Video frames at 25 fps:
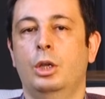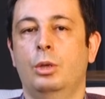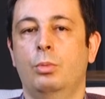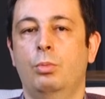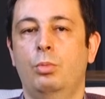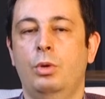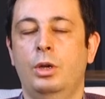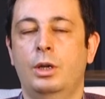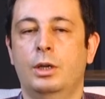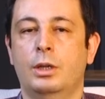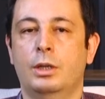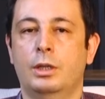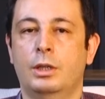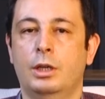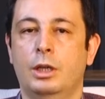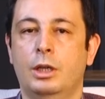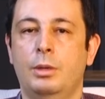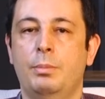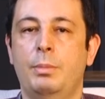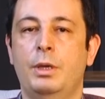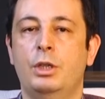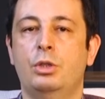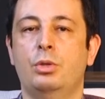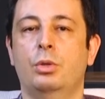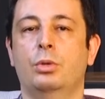muhakkak
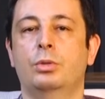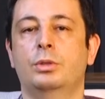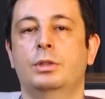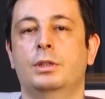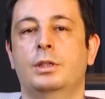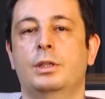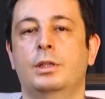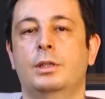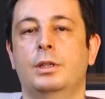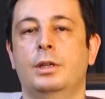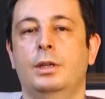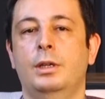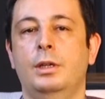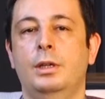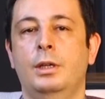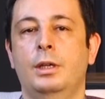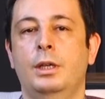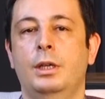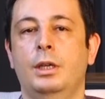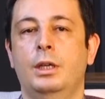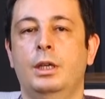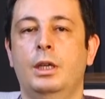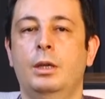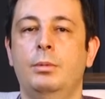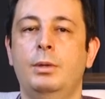5-10 dakika
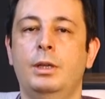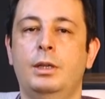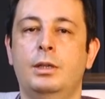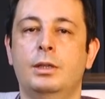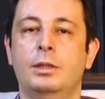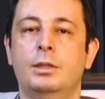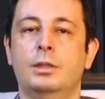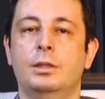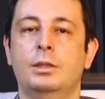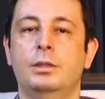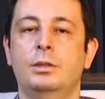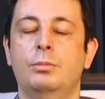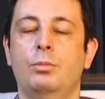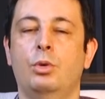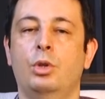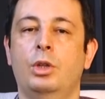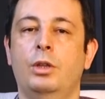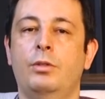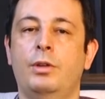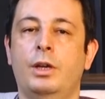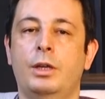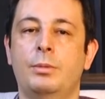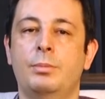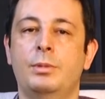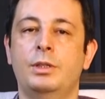gebe kadının
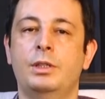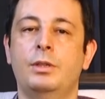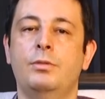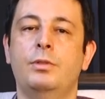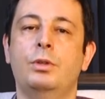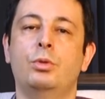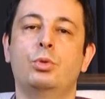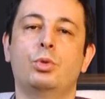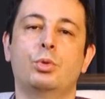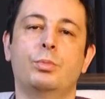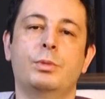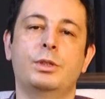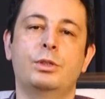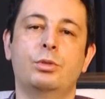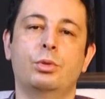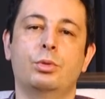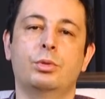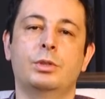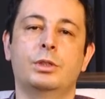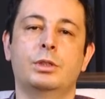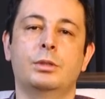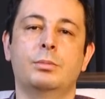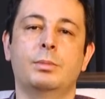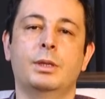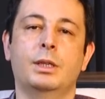mola vermesi ve yürümesi
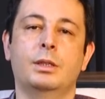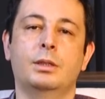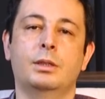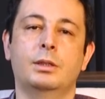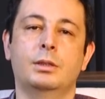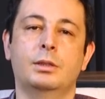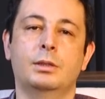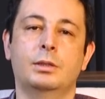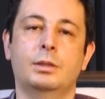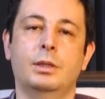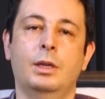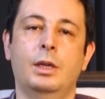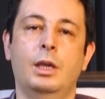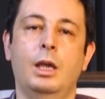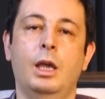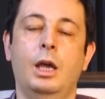önerilmektedir.